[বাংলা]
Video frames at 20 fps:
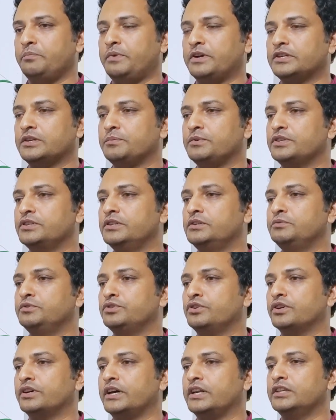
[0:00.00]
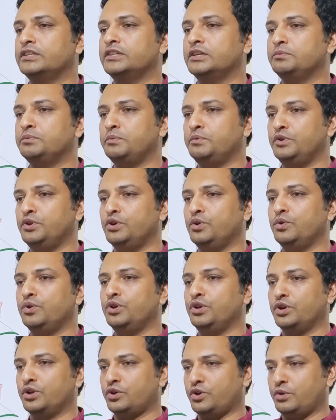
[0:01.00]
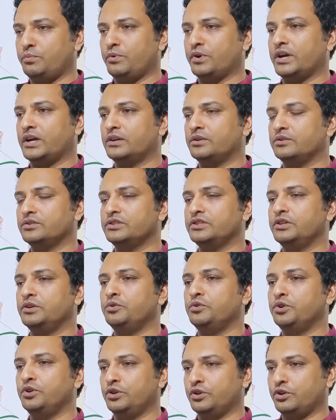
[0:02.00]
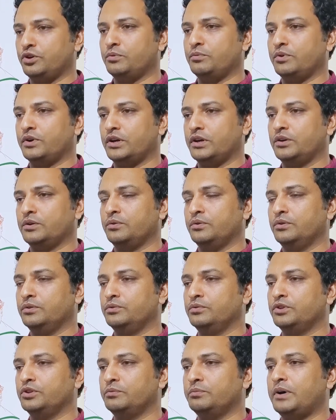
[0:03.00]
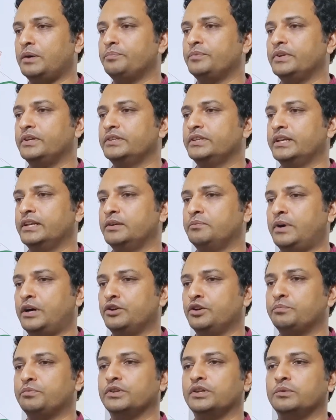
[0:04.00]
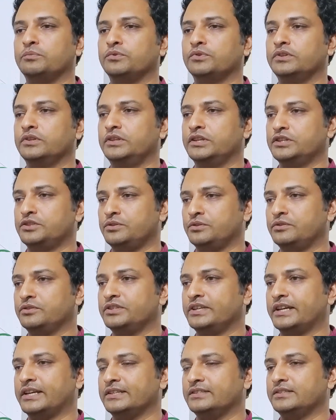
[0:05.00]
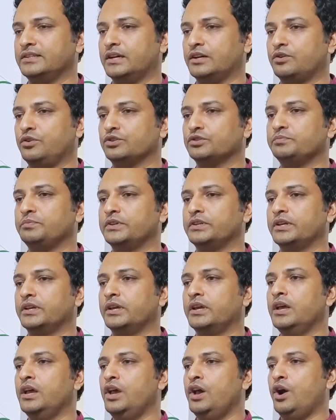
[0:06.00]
পাশাপাশি সরকারের যে বিভিন্ন উন্নয়ন কর্মকাণ্ড সেই উন্নয়ন কর্মকাণ্ডগুলো তুলে ধরবে আপনারা জানেন মাননীয় প্রধানমন্ত্রী দেশরত শেখ হাসিনা কক্সবাজারে